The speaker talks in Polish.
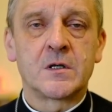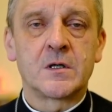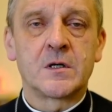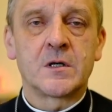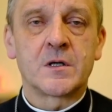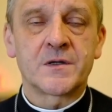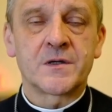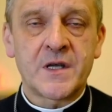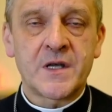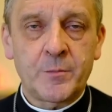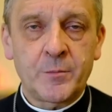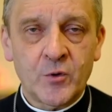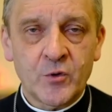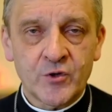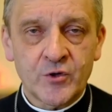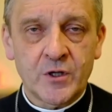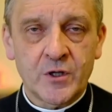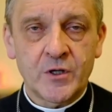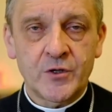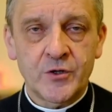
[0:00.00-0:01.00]

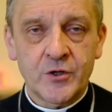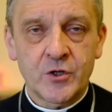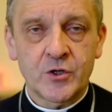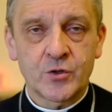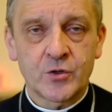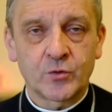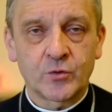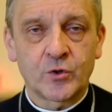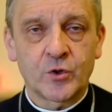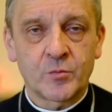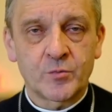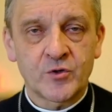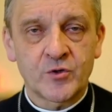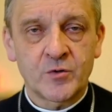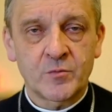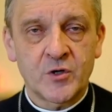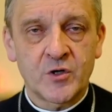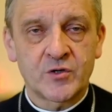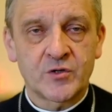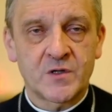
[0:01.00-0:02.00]
zapośredniczył to
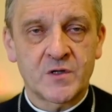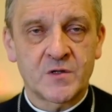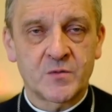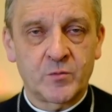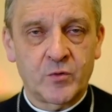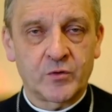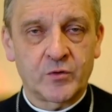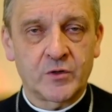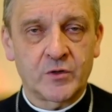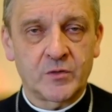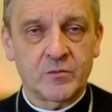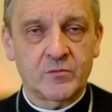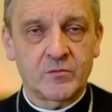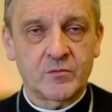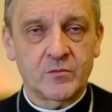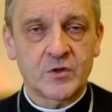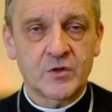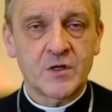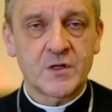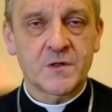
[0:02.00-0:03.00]
przymierze z Bogiem
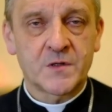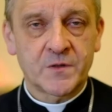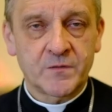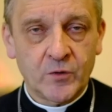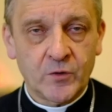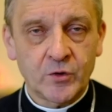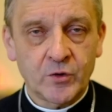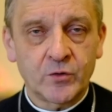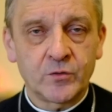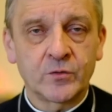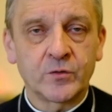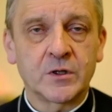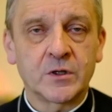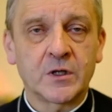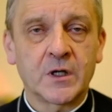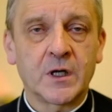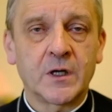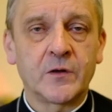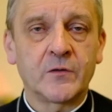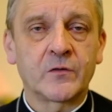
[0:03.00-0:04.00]
przez swoją
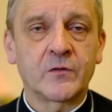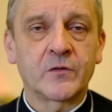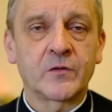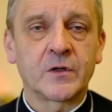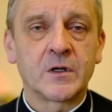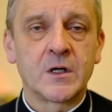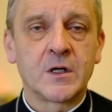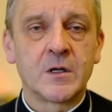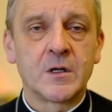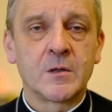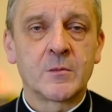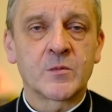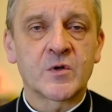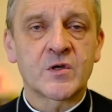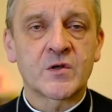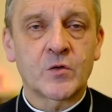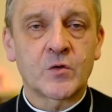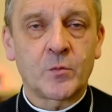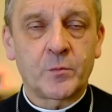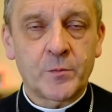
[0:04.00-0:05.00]
krew, przez
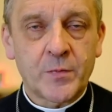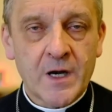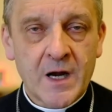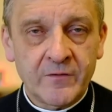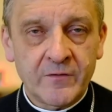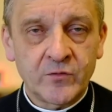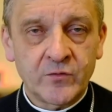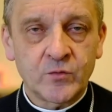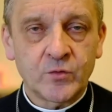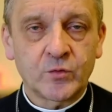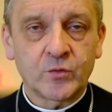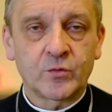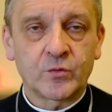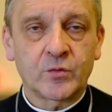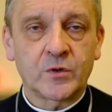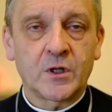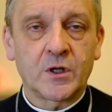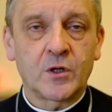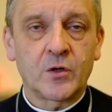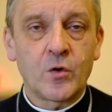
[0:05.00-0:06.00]
to prawo,
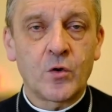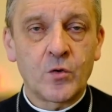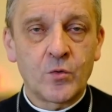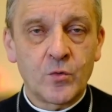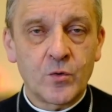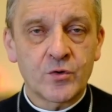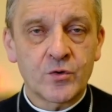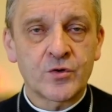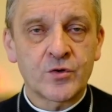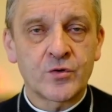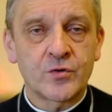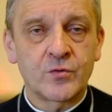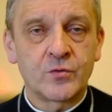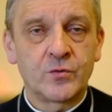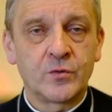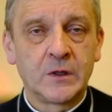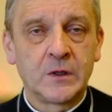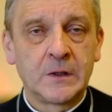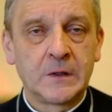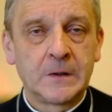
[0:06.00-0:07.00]
które ogłosił
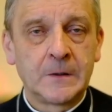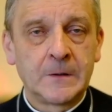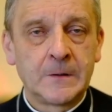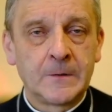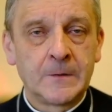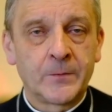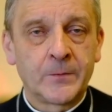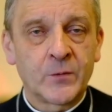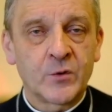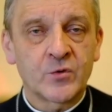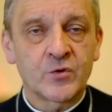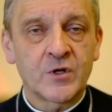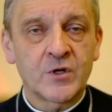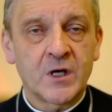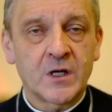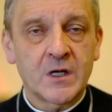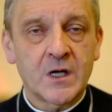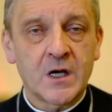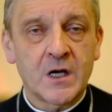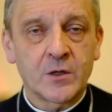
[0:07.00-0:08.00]
już nie
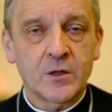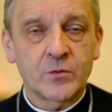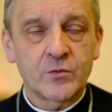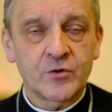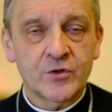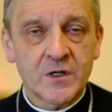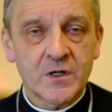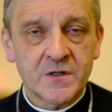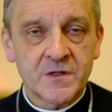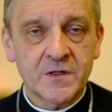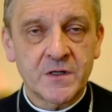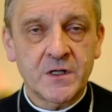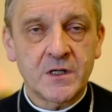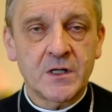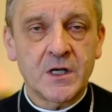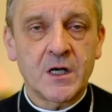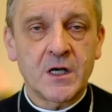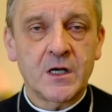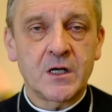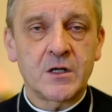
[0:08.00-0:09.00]
na górze
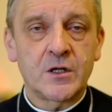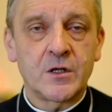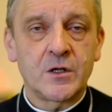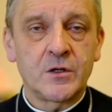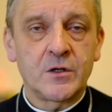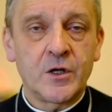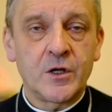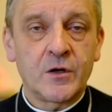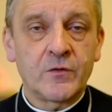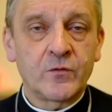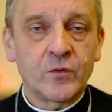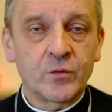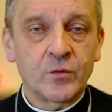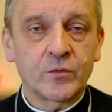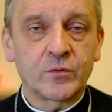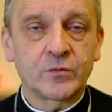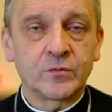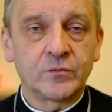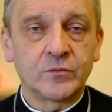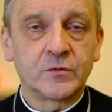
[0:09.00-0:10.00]
Synaj, nie w
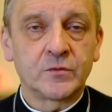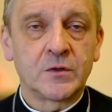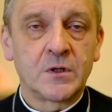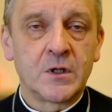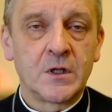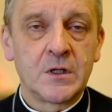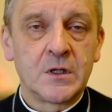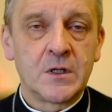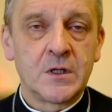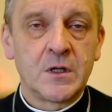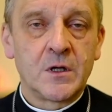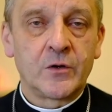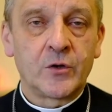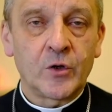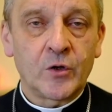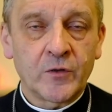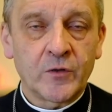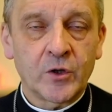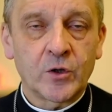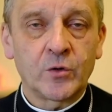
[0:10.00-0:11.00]
luku
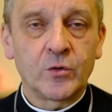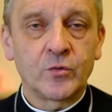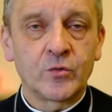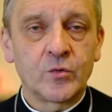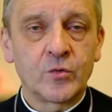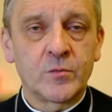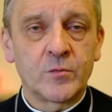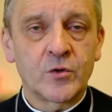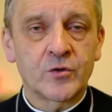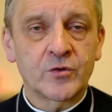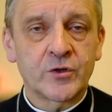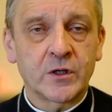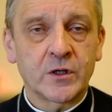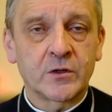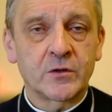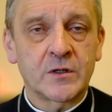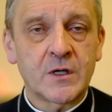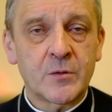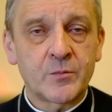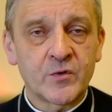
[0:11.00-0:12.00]
nowego ludu Bożego
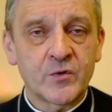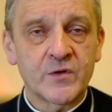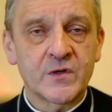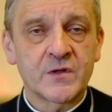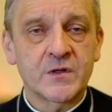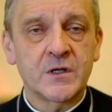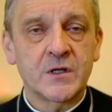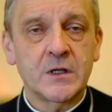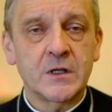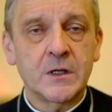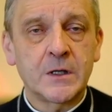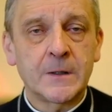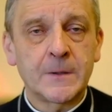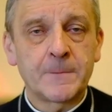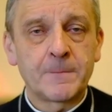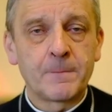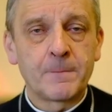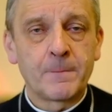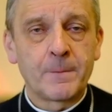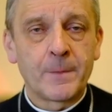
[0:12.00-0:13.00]
na pustynię,
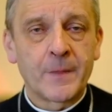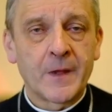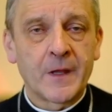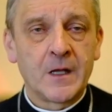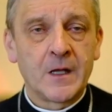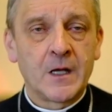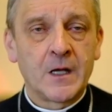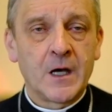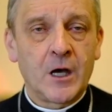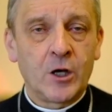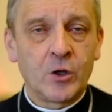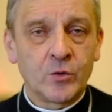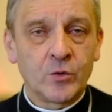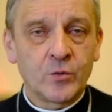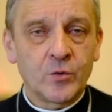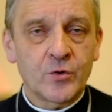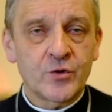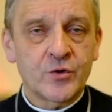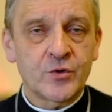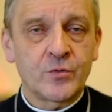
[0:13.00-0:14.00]
ale
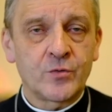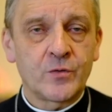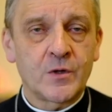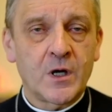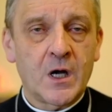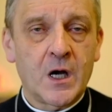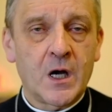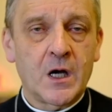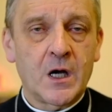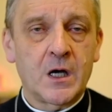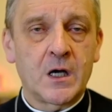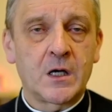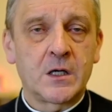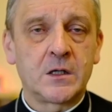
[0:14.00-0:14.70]
ogłosił na